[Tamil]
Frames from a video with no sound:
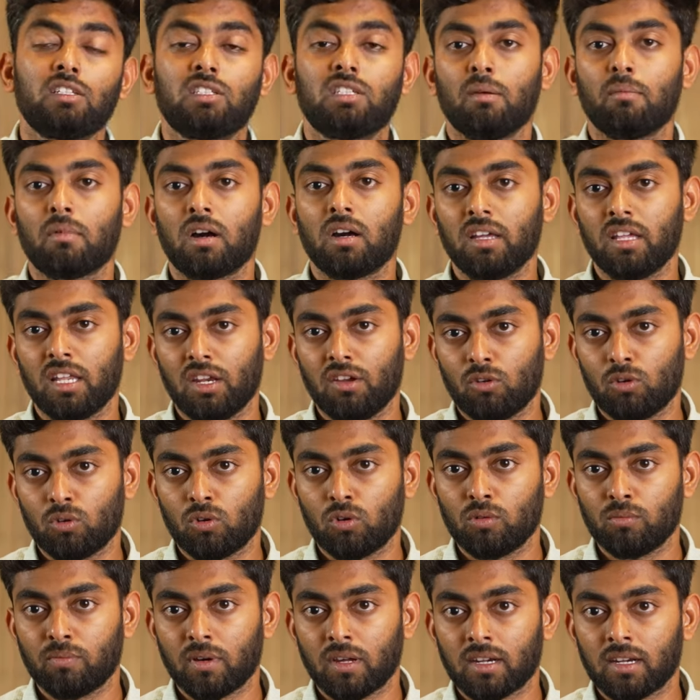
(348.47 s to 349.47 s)
நிச்சயமாக
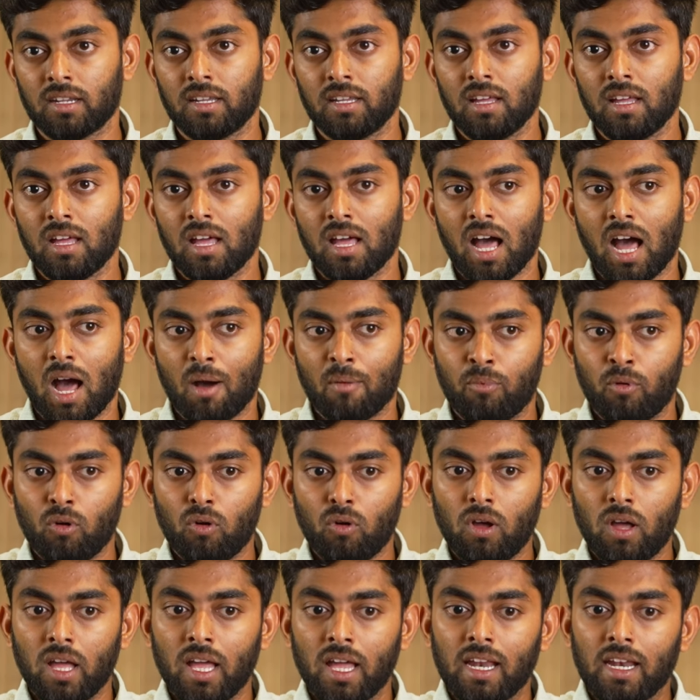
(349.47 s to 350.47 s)
இறைவன் கொடுப்பார் அப்போ
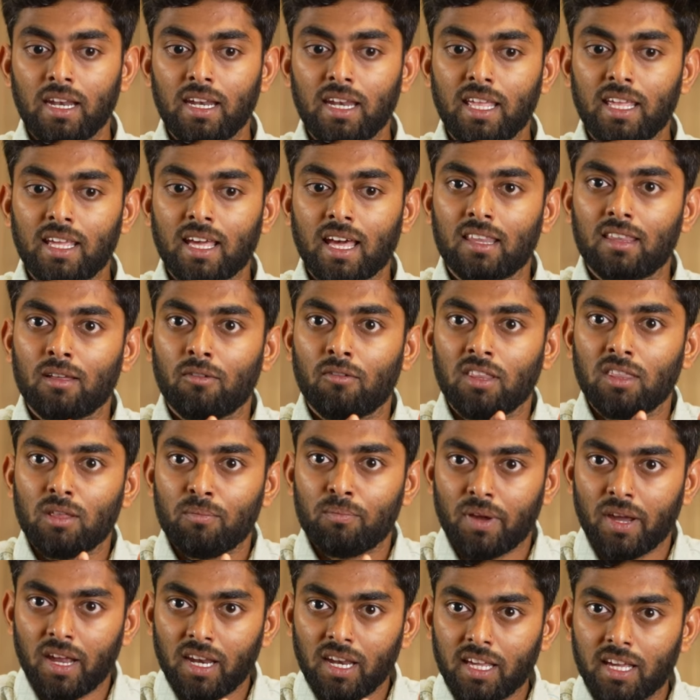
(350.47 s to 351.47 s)
நீங்க அதை
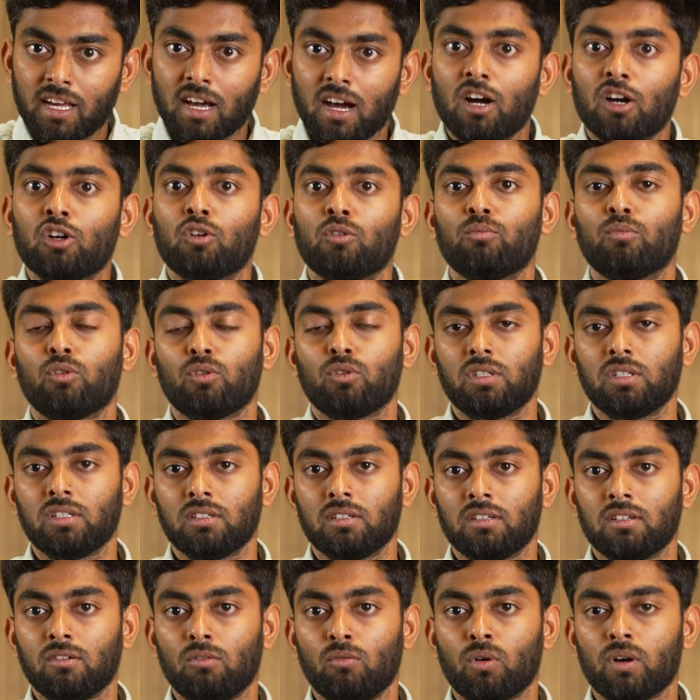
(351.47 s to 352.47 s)
வந்து பேணி காக்கும் போது
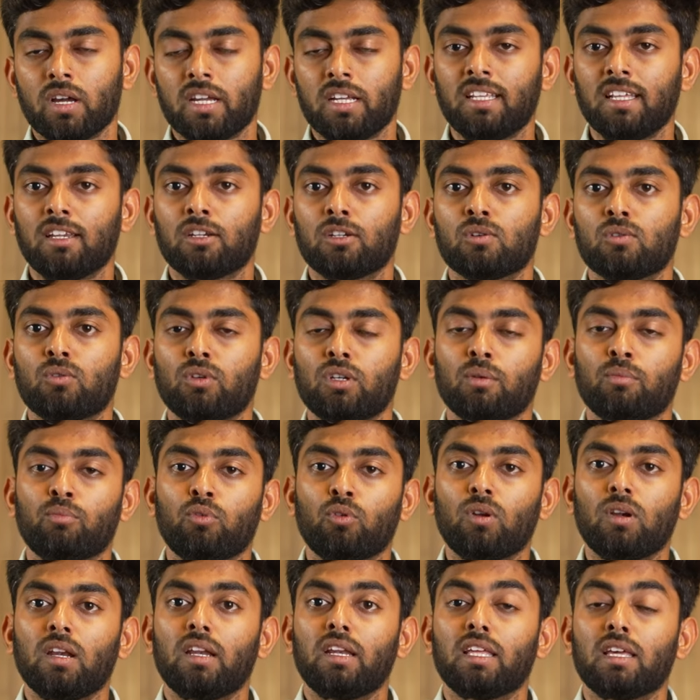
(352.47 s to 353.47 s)
உங்ககிட்ட இருக்கக்கூடிய
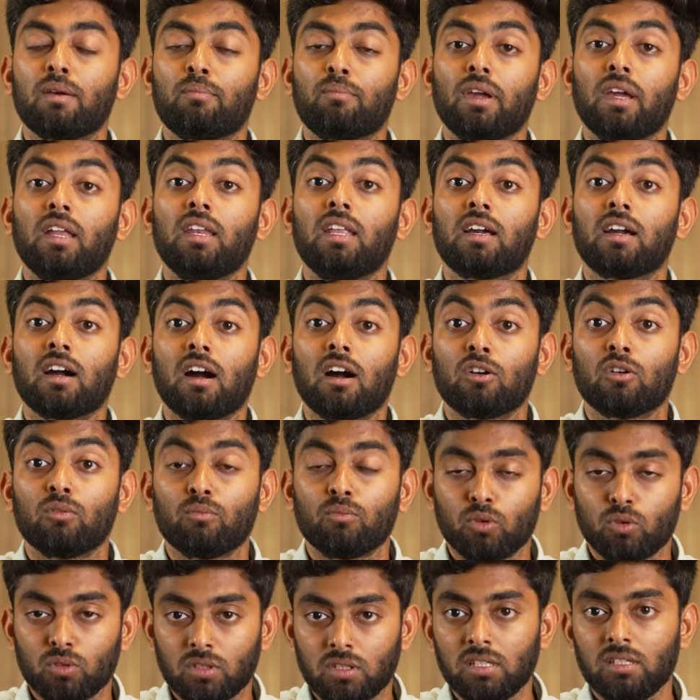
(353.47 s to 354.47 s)
பொருளை நீங்க பேணி
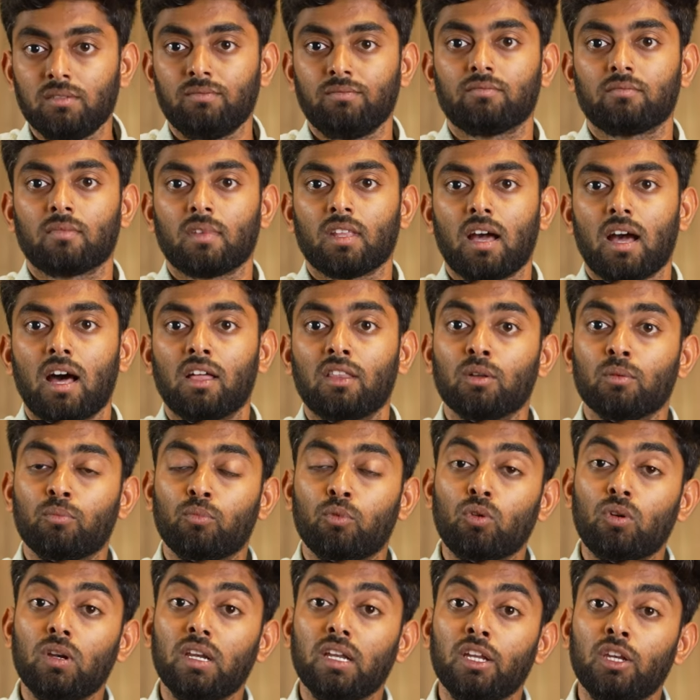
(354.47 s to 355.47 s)
காக்கும் போது அந்த
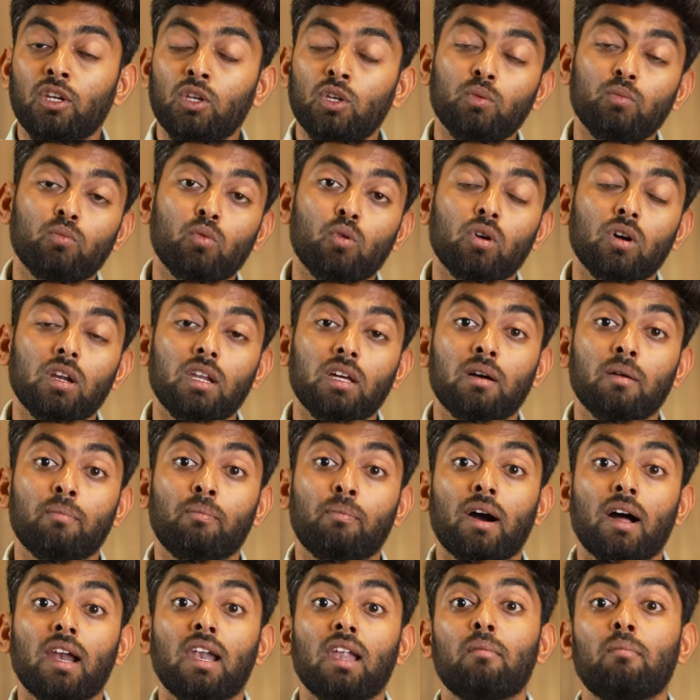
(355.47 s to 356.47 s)
பொருள் இன்னும் உங்களுக்கு
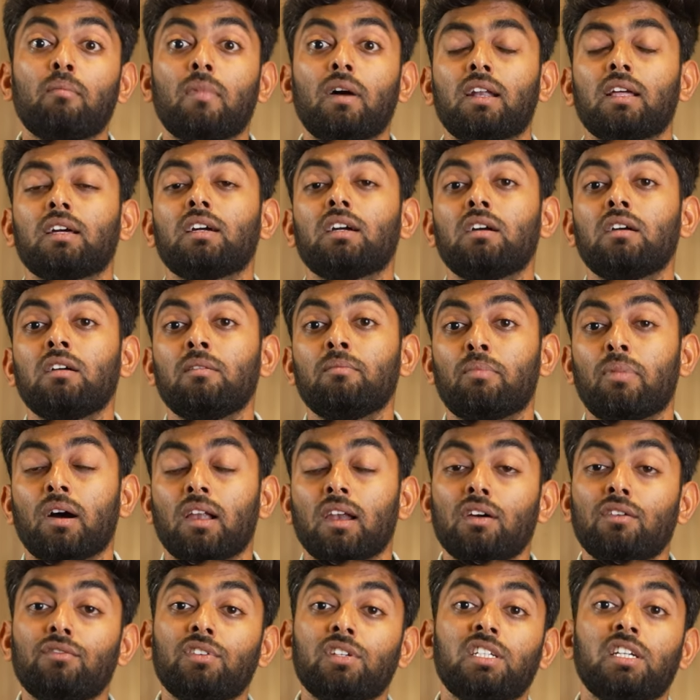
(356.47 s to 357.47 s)
பல மடங்கு
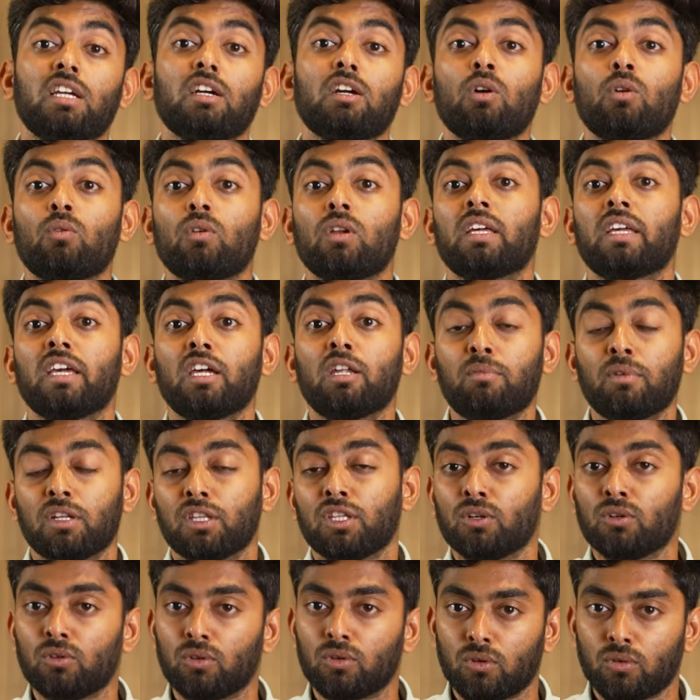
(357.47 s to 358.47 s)
பல விஷயங்களை உங்களுக்கு
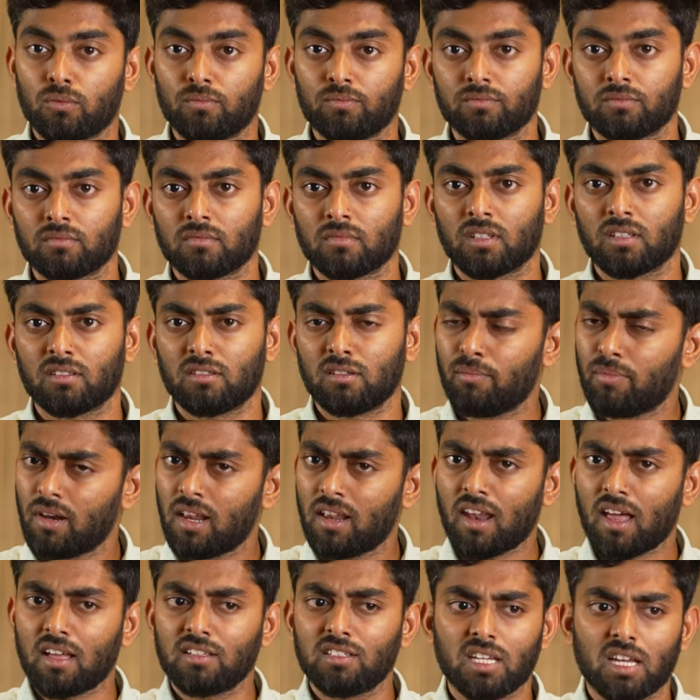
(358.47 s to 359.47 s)
ஏற்படுத்தி கொடுக்கும்
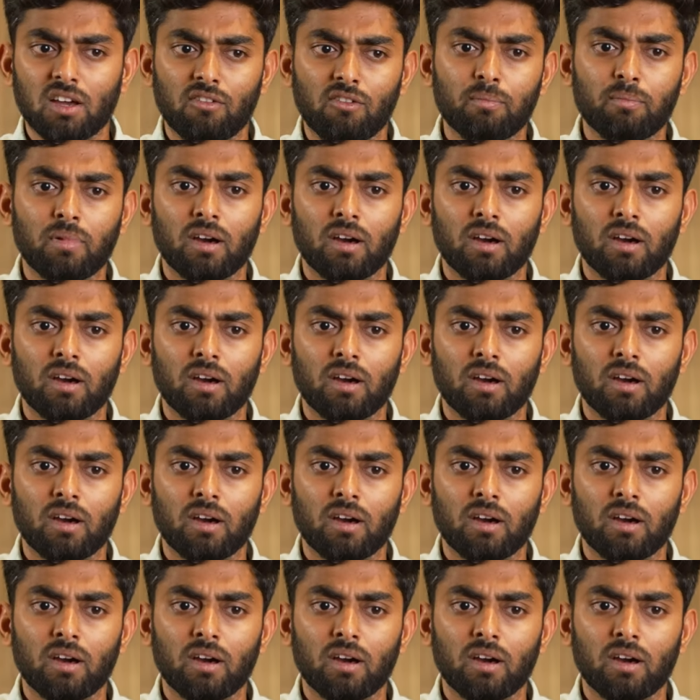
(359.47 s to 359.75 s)
சிம்பிளாக லாஜிக்காவே